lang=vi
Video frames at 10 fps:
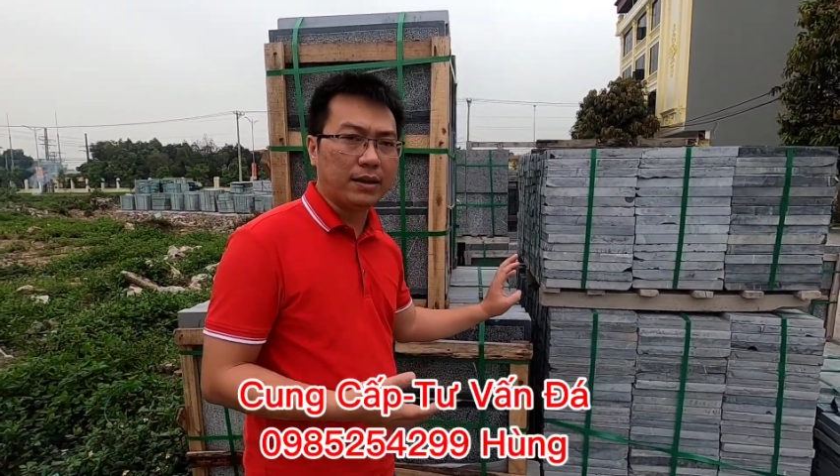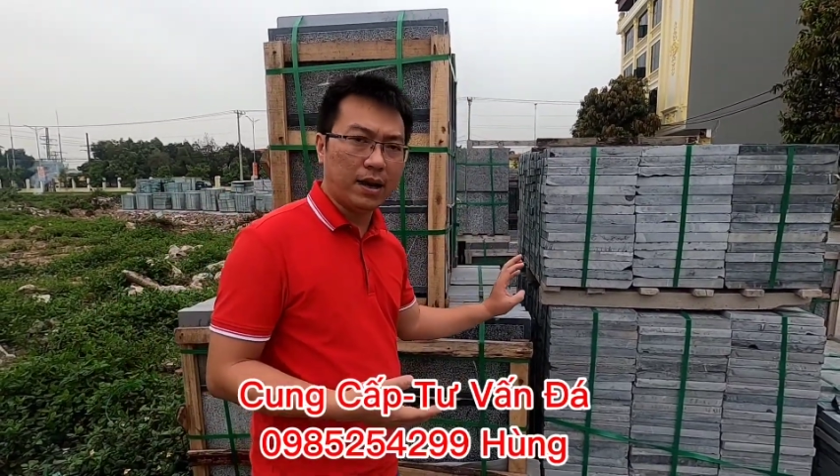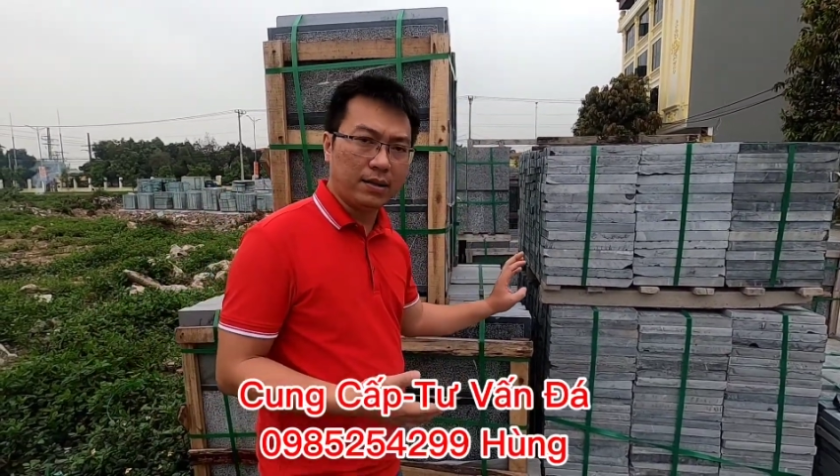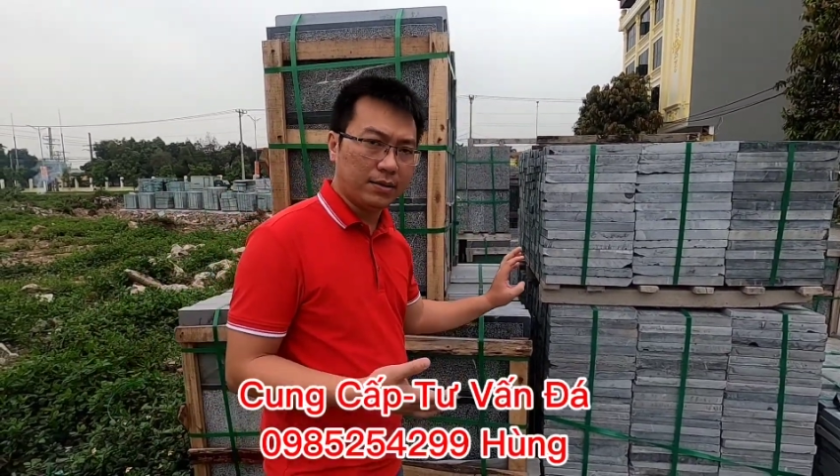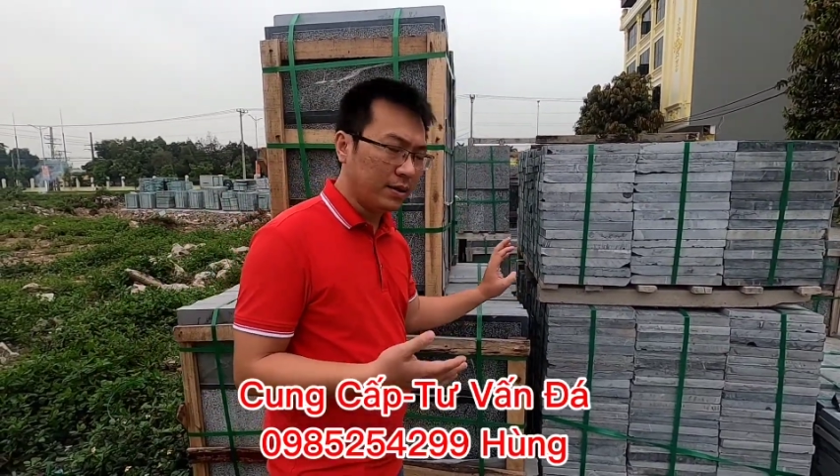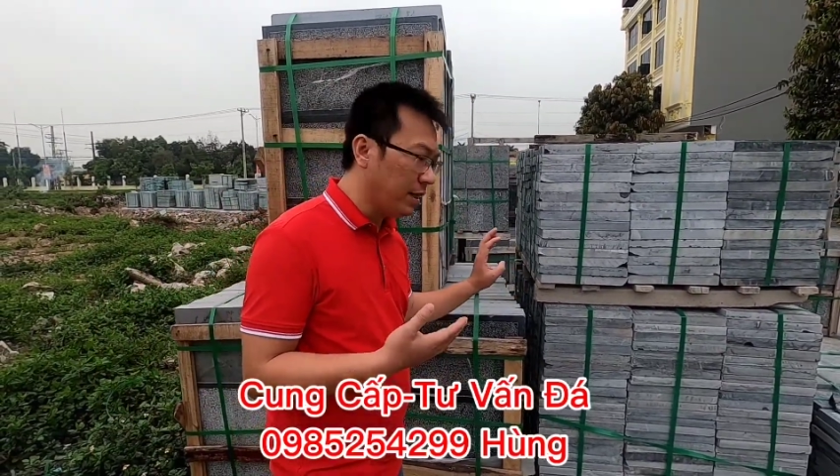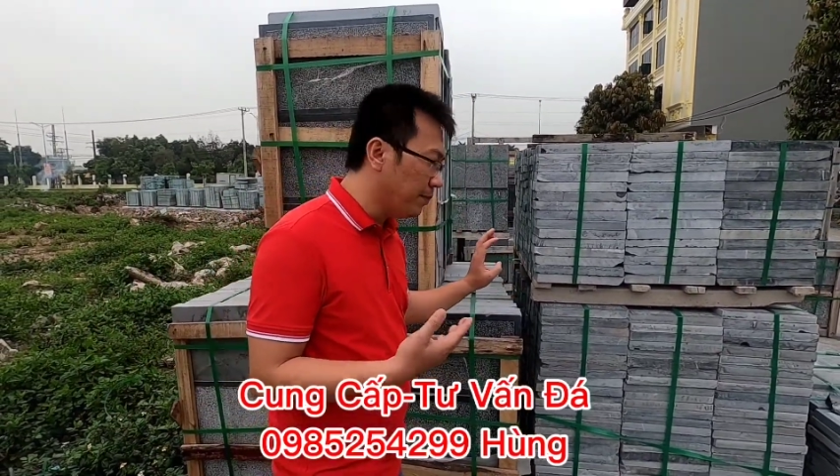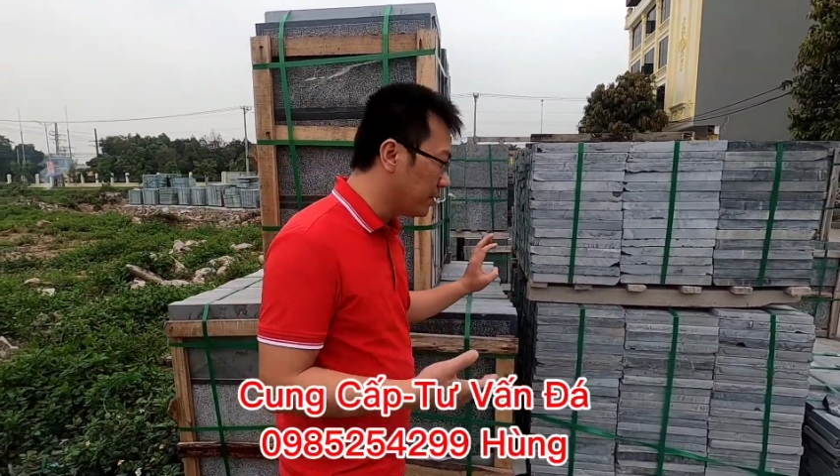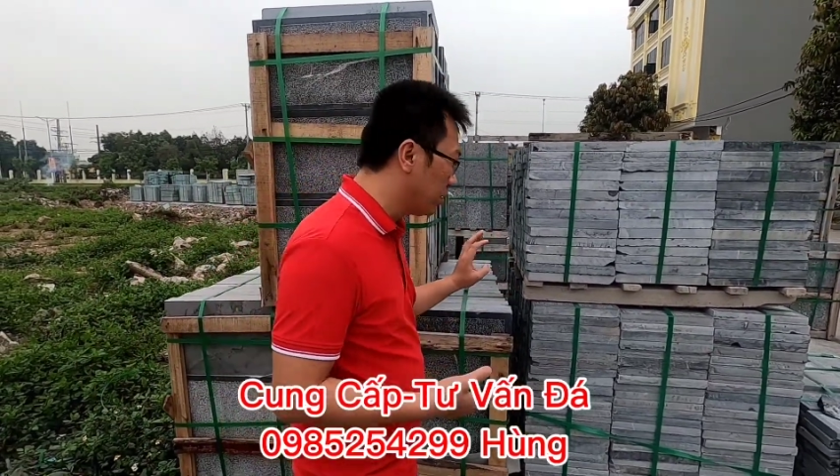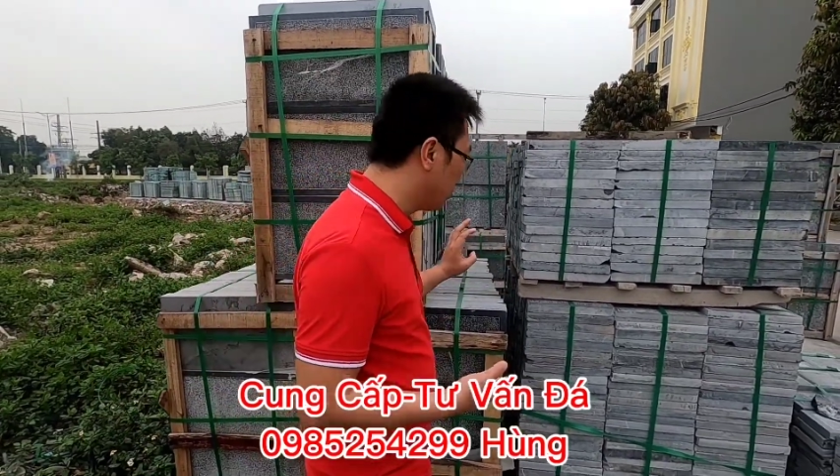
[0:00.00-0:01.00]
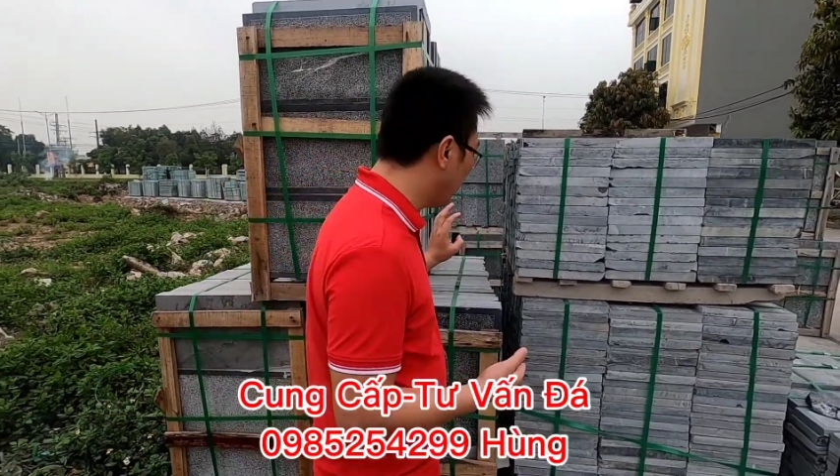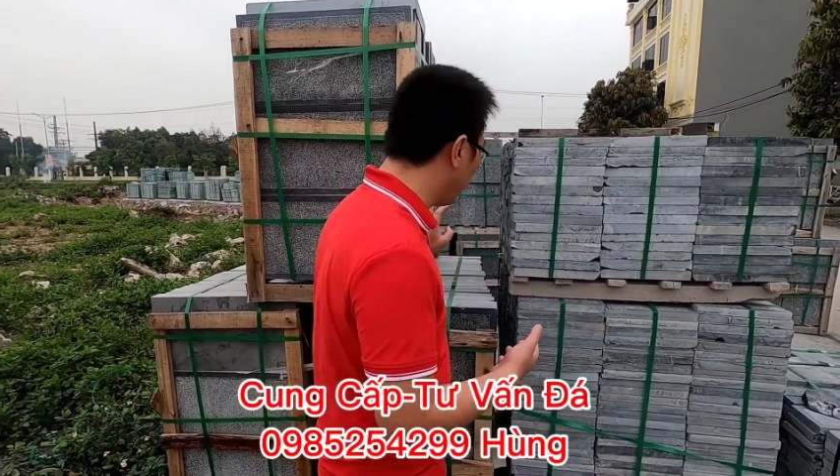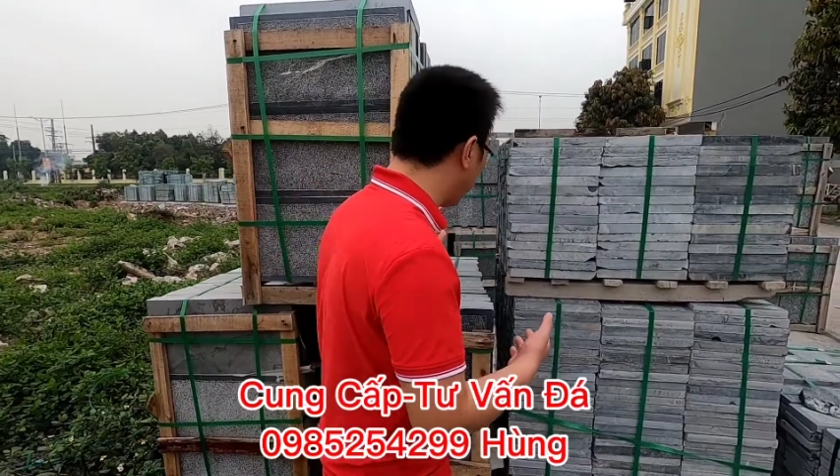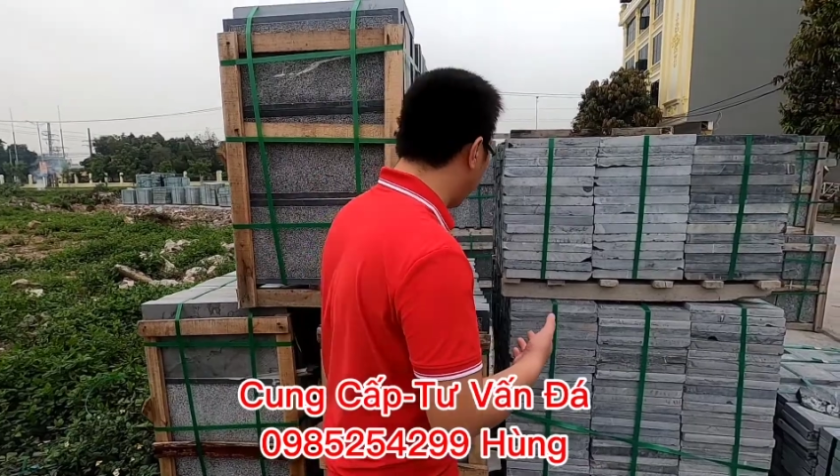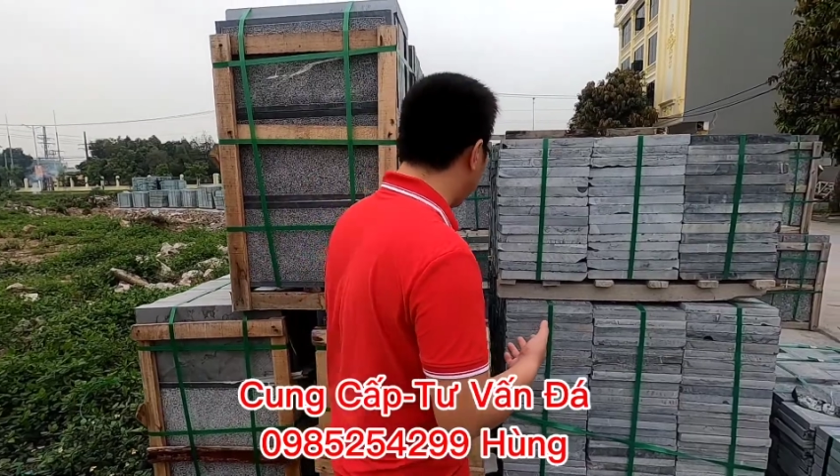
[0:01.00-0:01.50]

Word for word: cẩn thận khi mà sử dụng các